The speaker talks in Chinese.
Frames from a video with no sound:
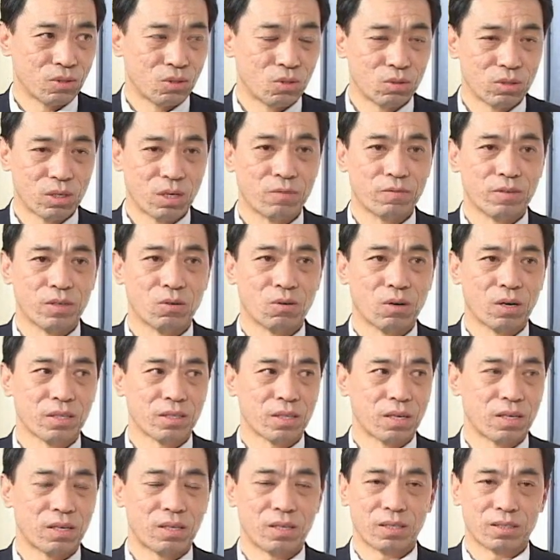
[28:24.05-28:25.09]
就像文
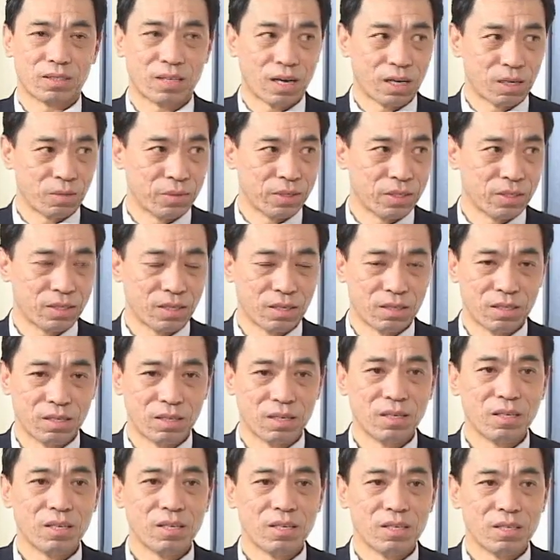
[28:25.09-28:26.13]
化大呃大革命以前
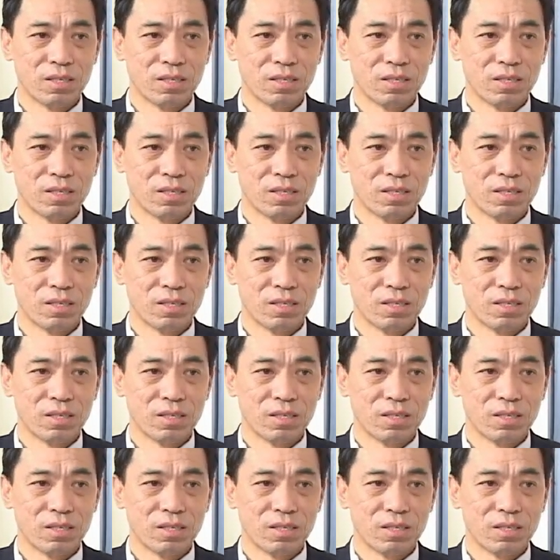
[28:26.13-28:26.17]
的